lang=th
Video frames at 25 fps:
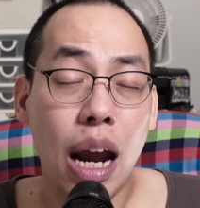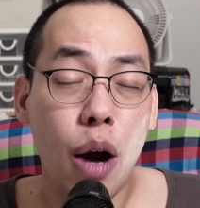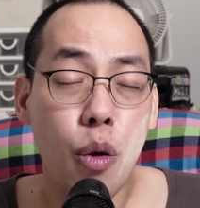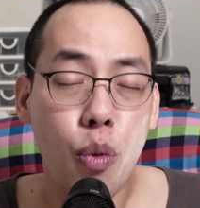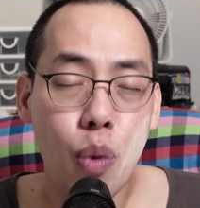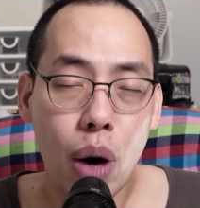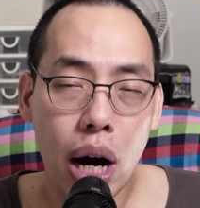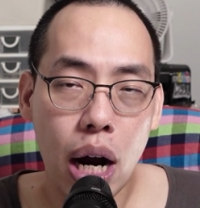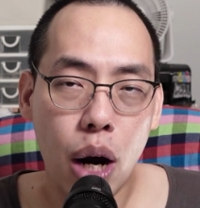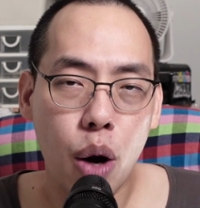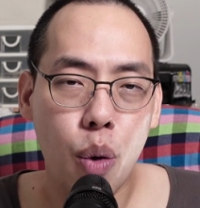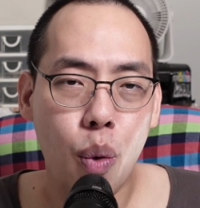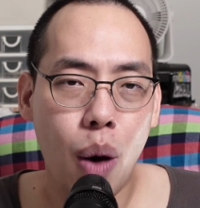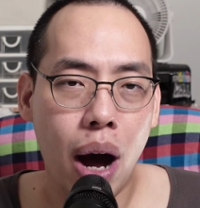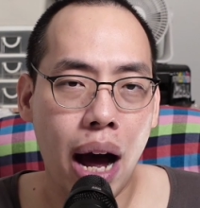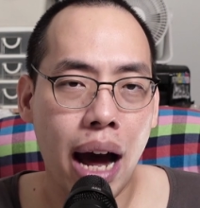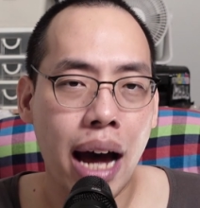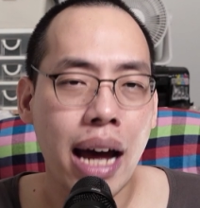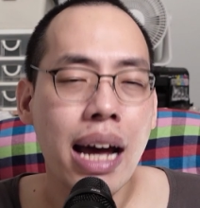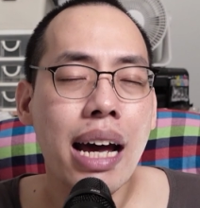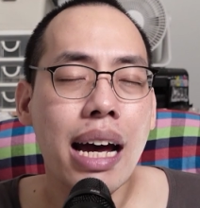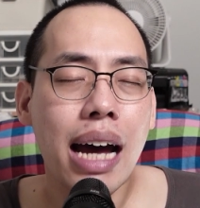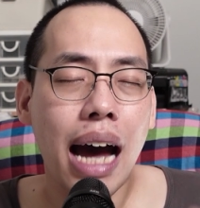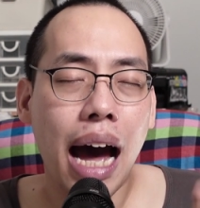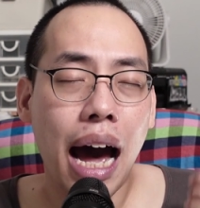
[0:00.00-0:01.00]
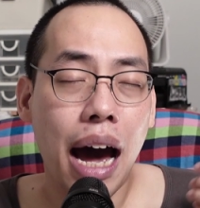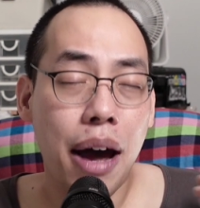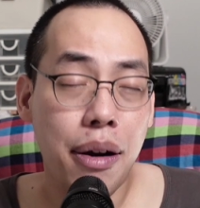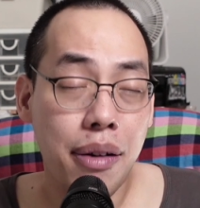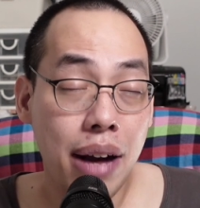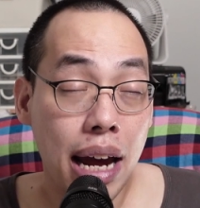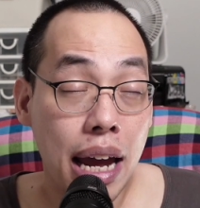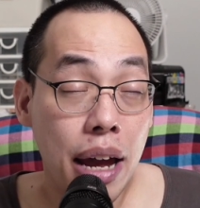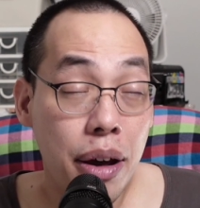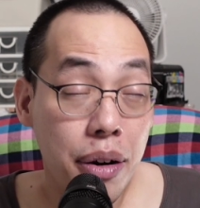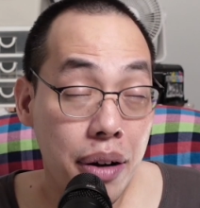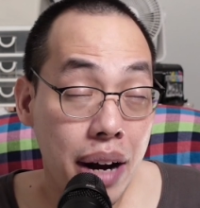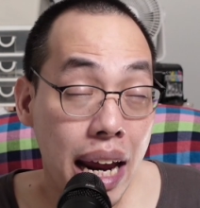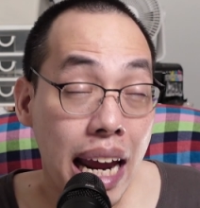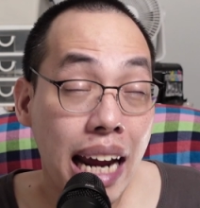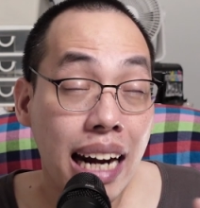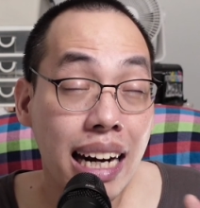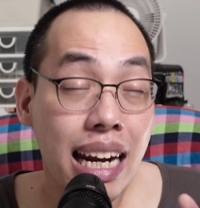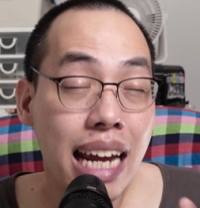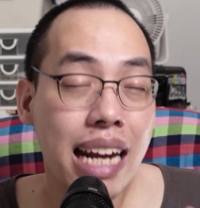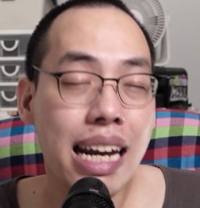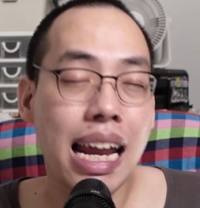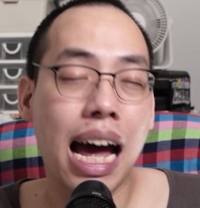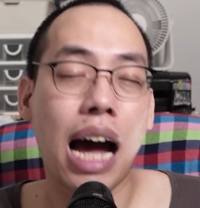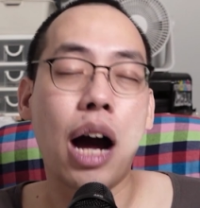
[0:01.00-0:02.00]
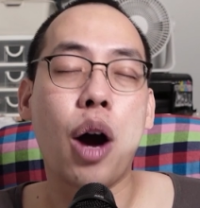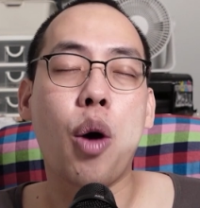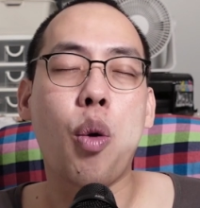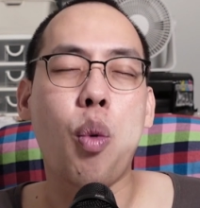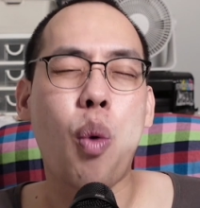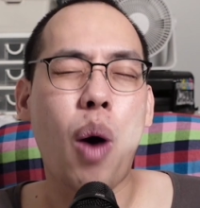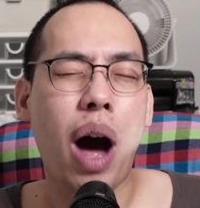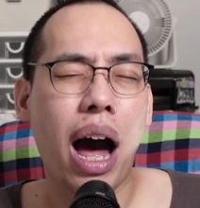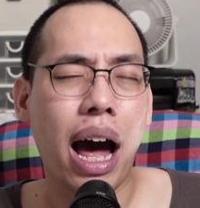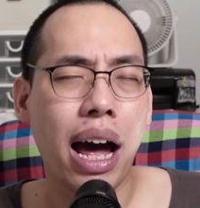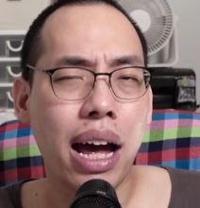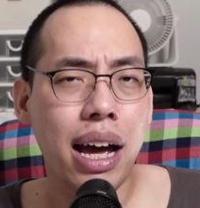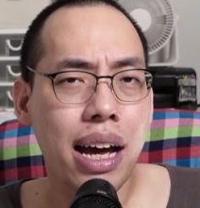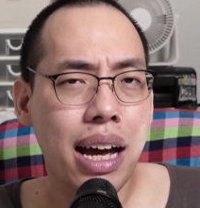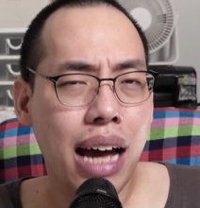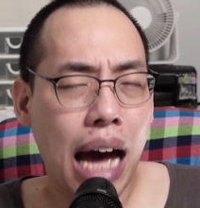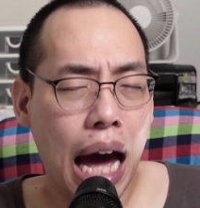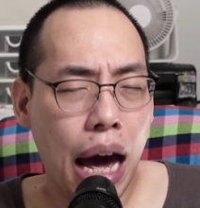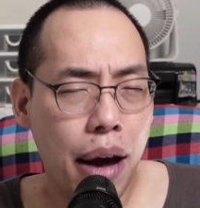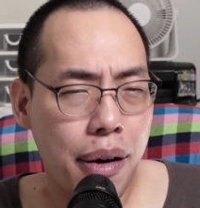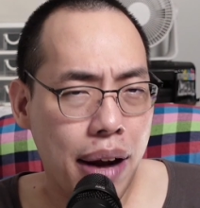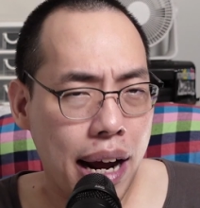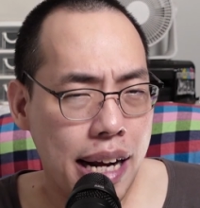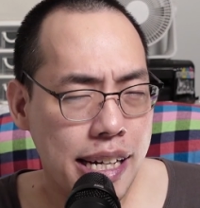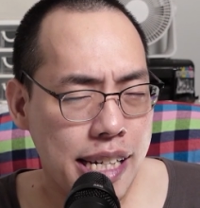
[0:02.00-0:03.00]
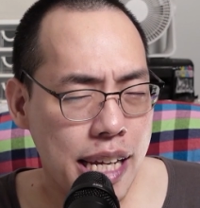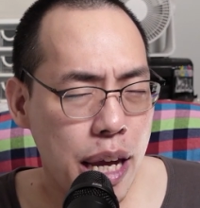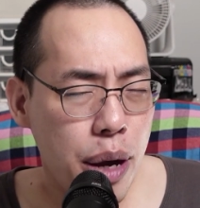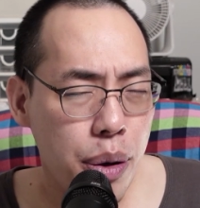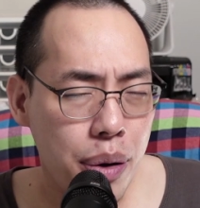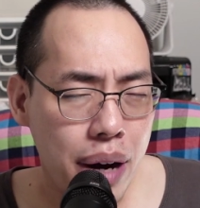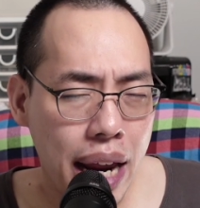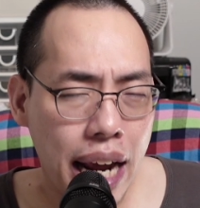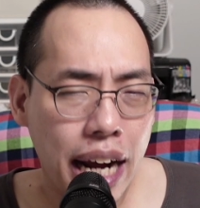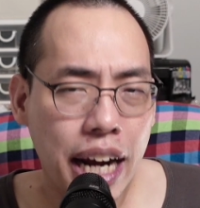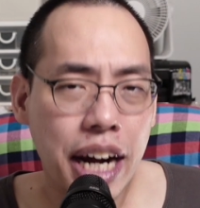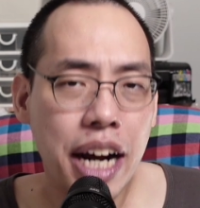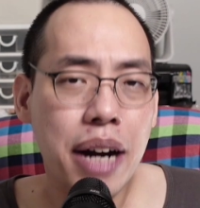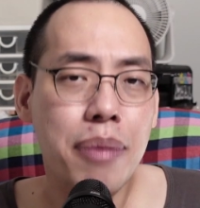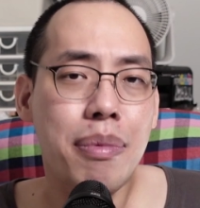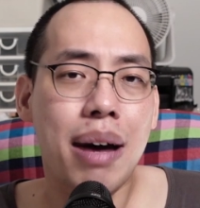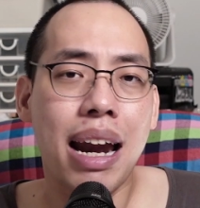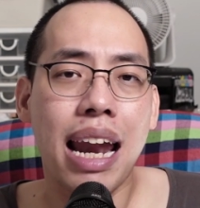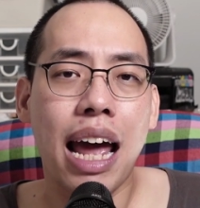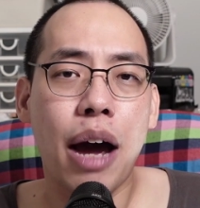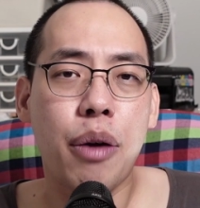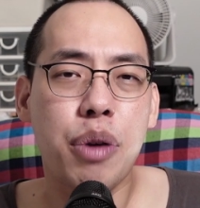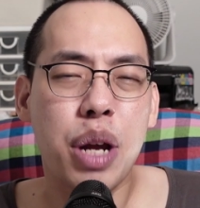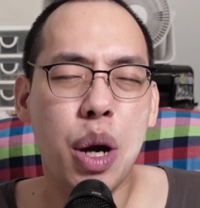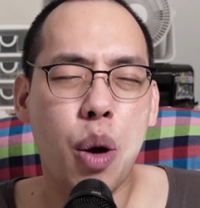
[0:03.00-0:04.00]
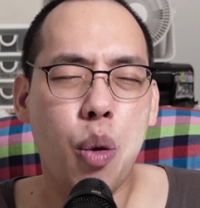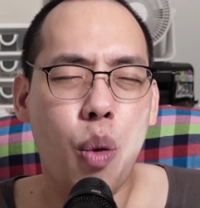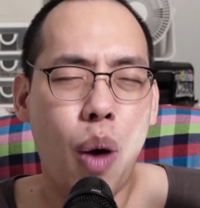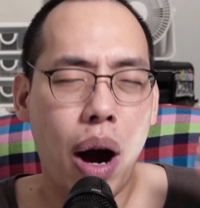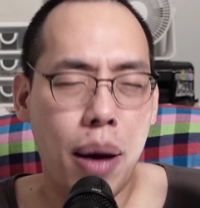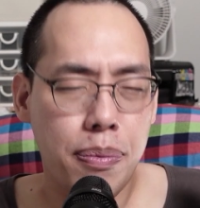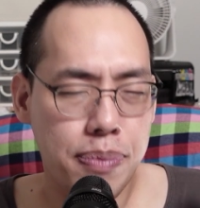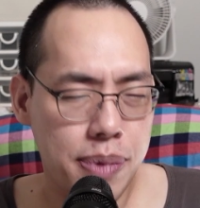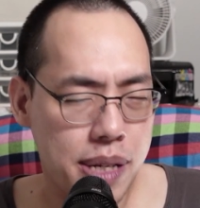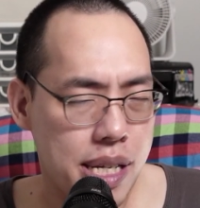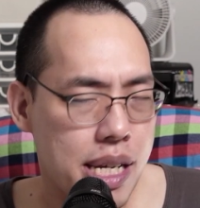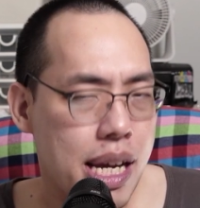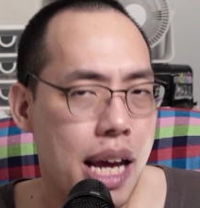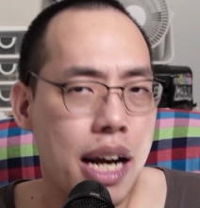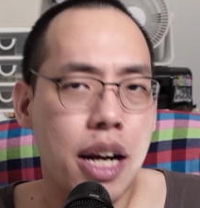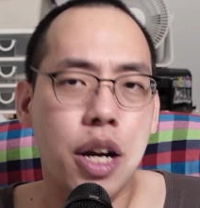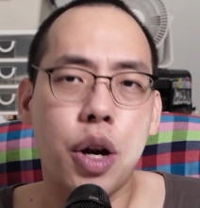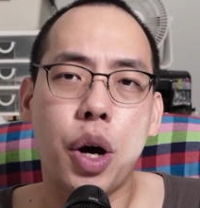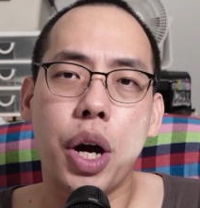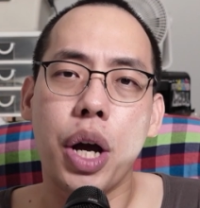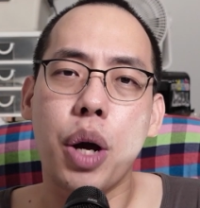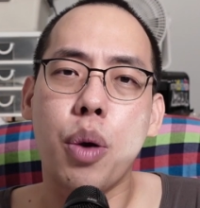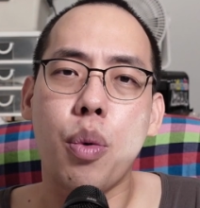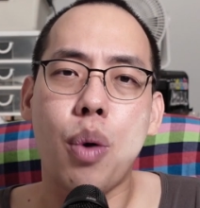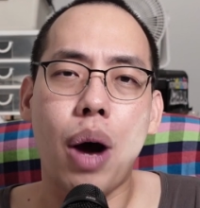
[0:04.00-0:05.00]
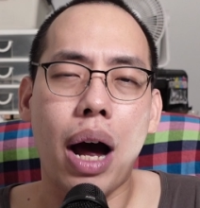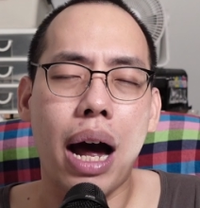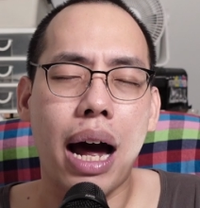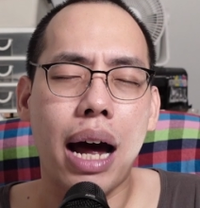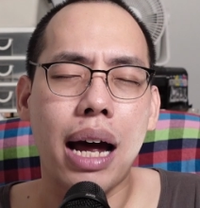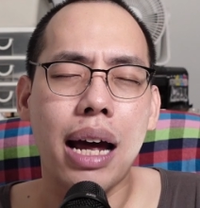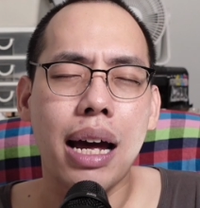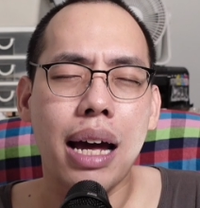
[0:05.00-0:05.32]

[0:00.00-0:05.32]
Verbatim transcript: แล้วเวิร์กกว่าอะไรเร่งได้ดังกว่าอะไรที่เร่งขึ้นมาแล้วเนี่ยความเพี้ยนน้อยกว่า